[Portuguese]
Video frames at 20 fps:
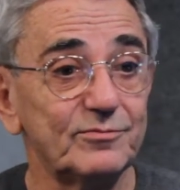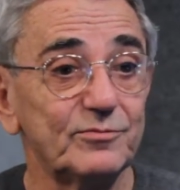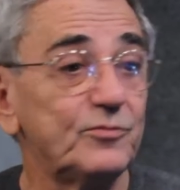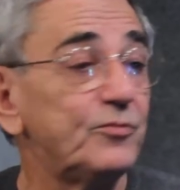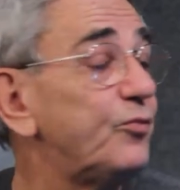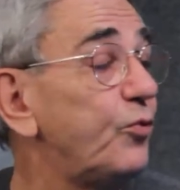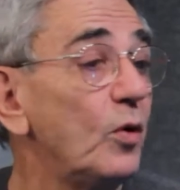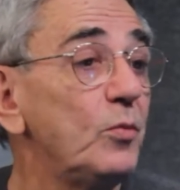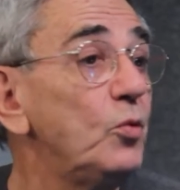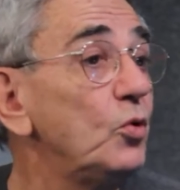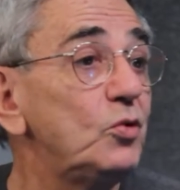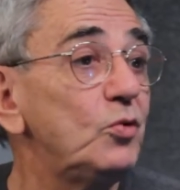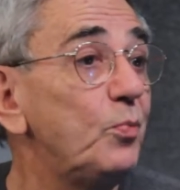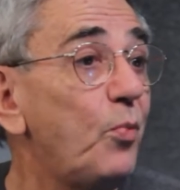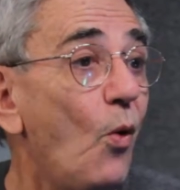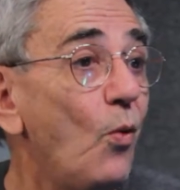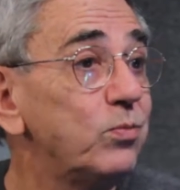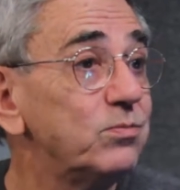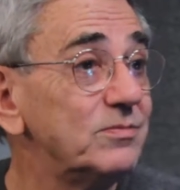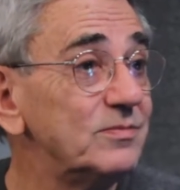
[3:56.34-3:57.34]
foi muito
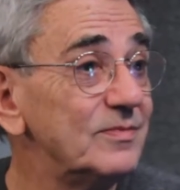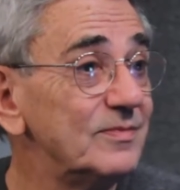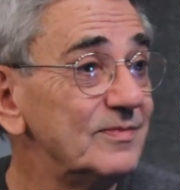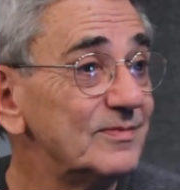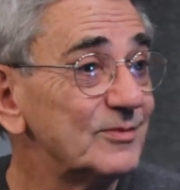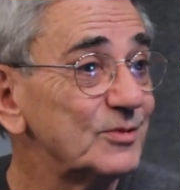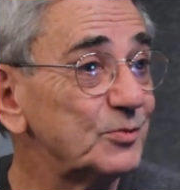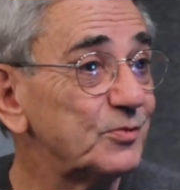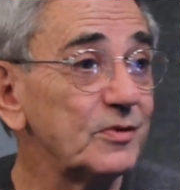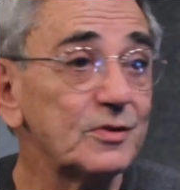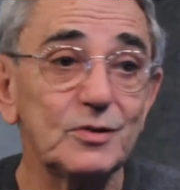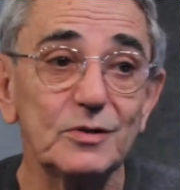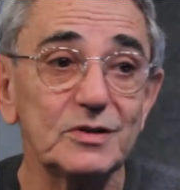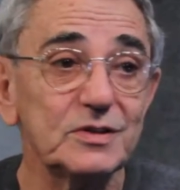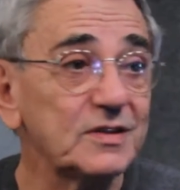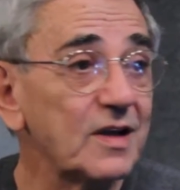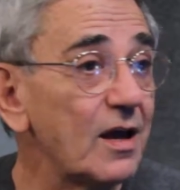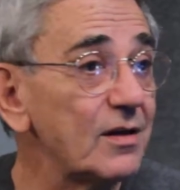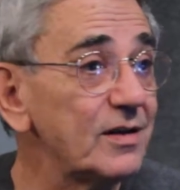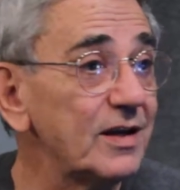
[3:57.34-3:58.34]
bom, as
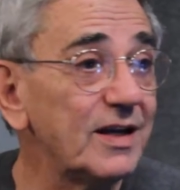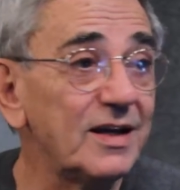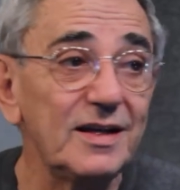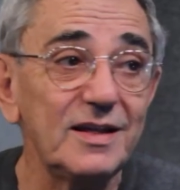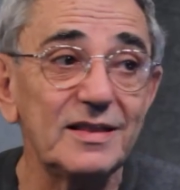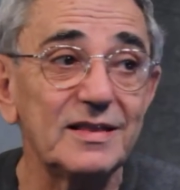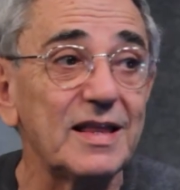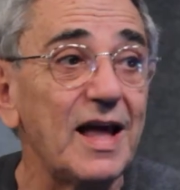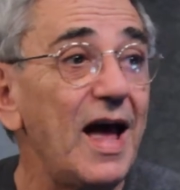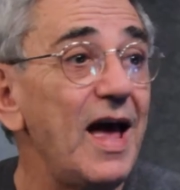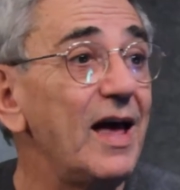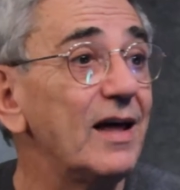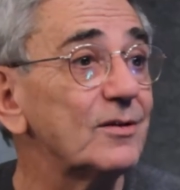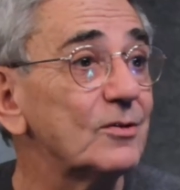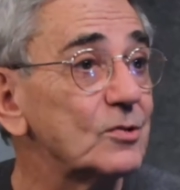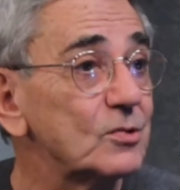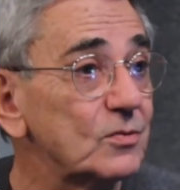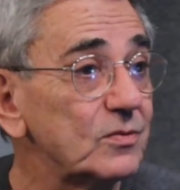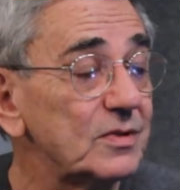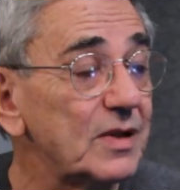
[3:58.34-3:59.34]
pessoas ficaram
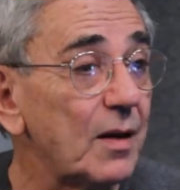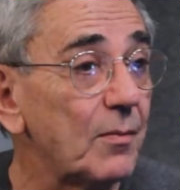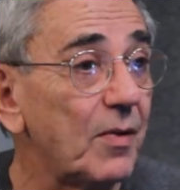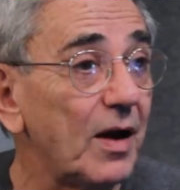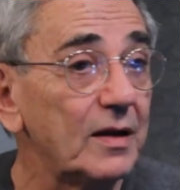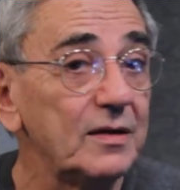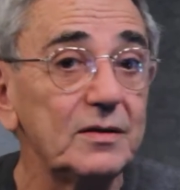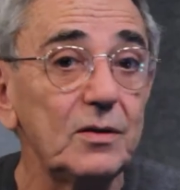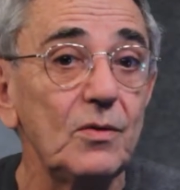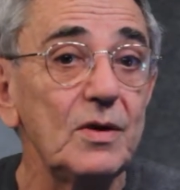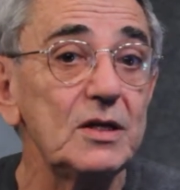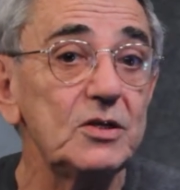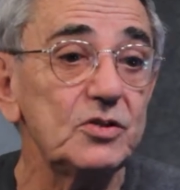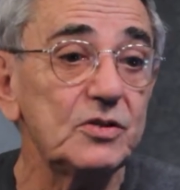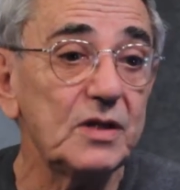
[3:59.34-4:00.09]
encantadas com o trabalho. Então a gente